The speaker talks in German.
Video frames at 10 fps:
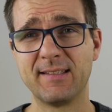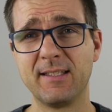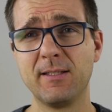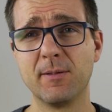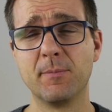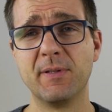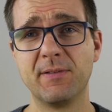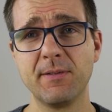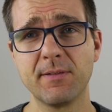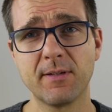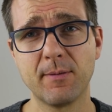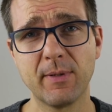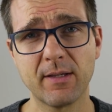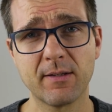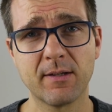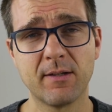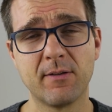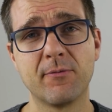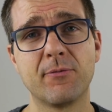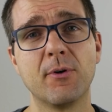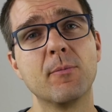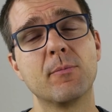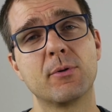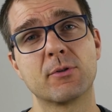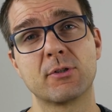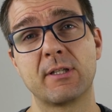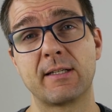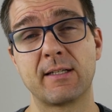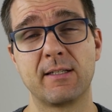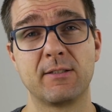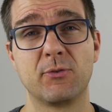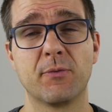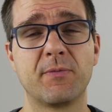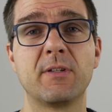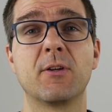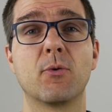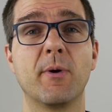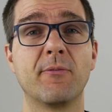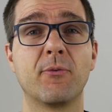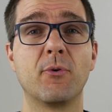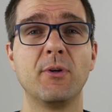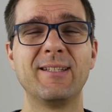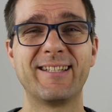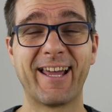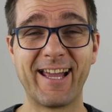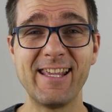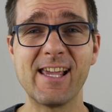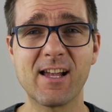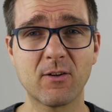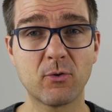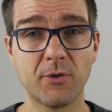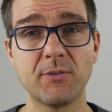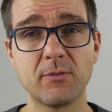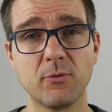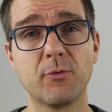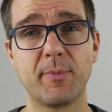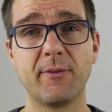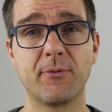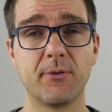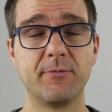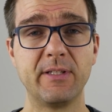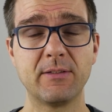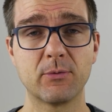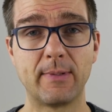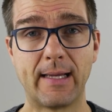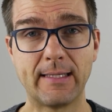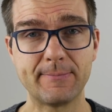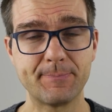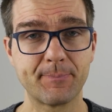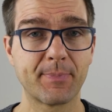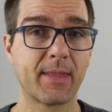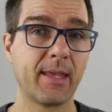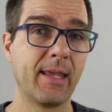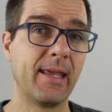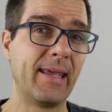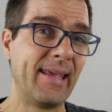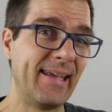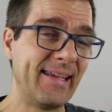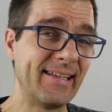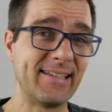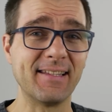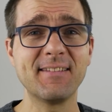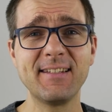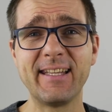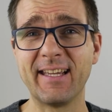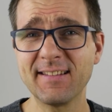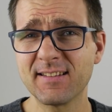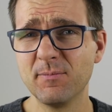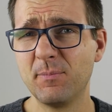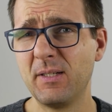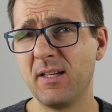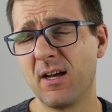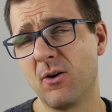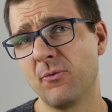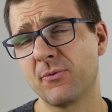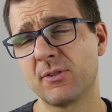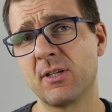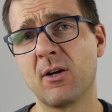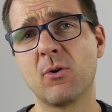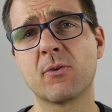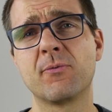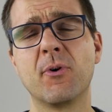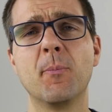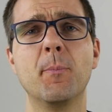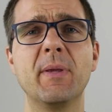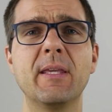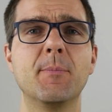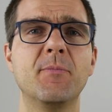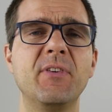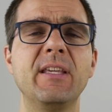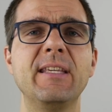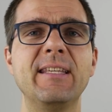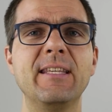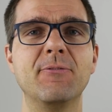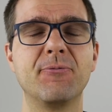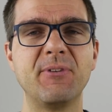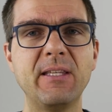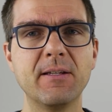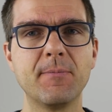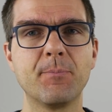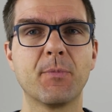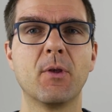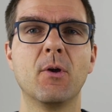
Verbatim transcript: Die Besitzer in Amerika vom Porsche Taycan dürfen sich darüber freuen, drei Jahre kostenlos bei VW zu laden. Dann sind die ersten Bilder aufgetaucht vom BMW i4